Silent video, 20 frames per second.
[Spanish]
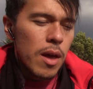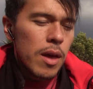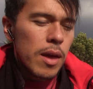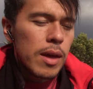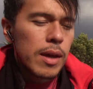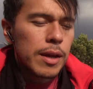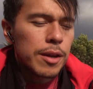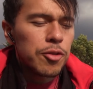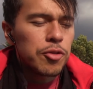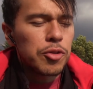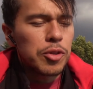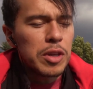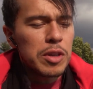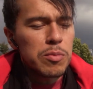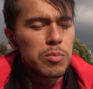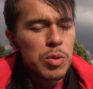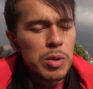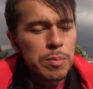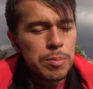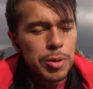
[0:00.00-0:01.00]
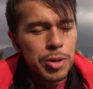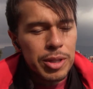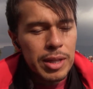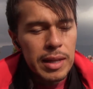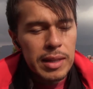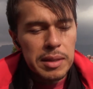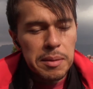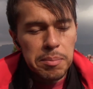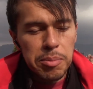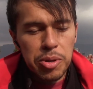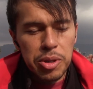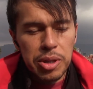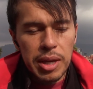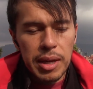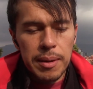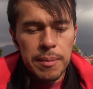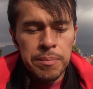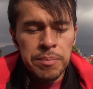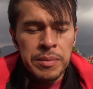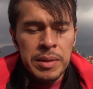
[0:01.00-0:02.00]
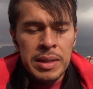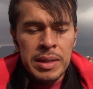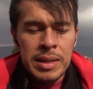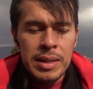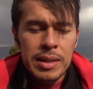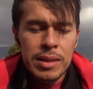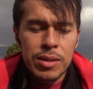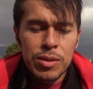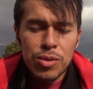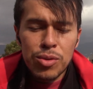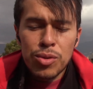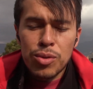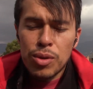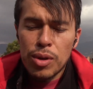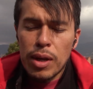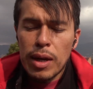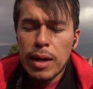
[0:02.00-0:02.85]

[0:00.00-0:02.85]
Y creo que es muy importante porque mm,